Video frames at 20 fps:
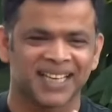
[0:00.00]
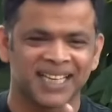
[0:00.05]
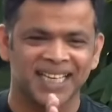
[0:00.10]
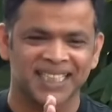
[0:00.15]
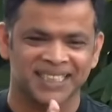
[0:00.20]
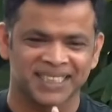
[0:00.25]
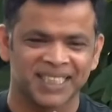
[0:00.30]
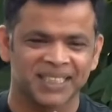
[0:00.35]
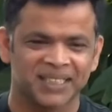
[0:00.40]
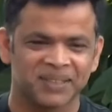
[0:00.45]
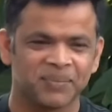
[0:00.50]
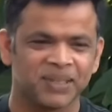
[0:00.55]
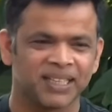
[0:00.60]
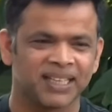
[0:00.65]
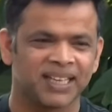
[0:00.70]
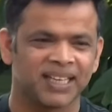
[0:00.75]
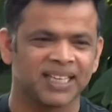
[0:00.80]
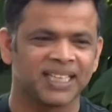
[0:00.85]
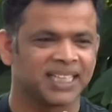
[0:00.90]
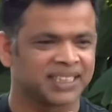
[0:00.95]
ন্যাশনাল টিমে
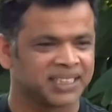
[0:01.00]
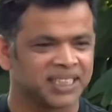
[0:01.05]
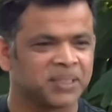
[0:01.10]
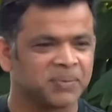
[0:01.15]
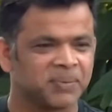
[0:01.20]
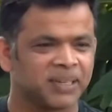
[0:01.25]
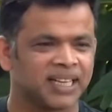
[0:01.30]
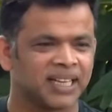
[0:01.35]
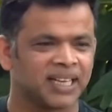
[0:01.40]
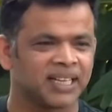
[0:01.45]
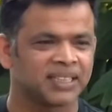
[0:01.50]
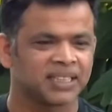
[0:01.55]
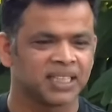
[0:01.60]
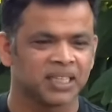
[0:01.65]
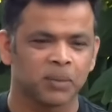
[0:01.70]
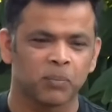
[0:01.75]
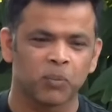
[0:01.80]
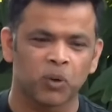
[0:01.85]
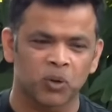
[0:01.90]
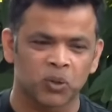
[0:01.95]
খেলে ন্যাশনাল টিমে খেলা থেকে
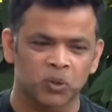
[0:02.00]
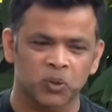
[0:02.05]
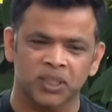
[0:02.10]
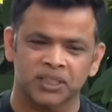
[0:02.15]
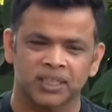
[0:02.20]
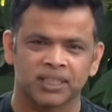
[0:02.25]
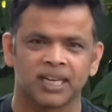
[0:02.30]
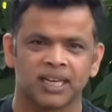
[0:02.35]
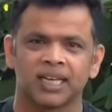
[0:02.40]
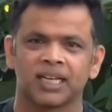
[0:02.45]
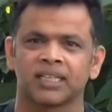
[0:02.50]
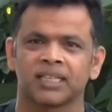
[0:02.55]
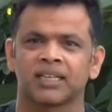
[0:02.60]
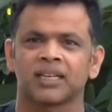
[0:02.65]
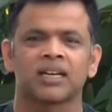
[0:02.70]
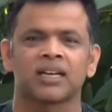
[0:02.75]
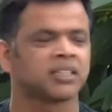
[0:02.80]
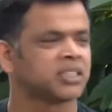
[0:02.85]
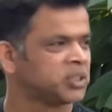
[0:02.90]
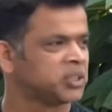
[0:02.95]
বড় তো একটা ক্রিকেটারের
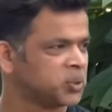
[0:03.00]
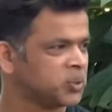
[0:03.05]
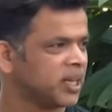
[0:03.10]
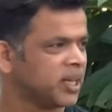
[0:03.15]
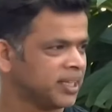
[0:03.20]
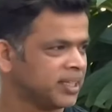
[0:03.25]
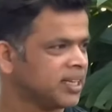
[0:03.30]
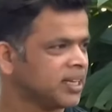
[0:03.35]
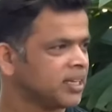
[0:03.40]
আর কিছু নাই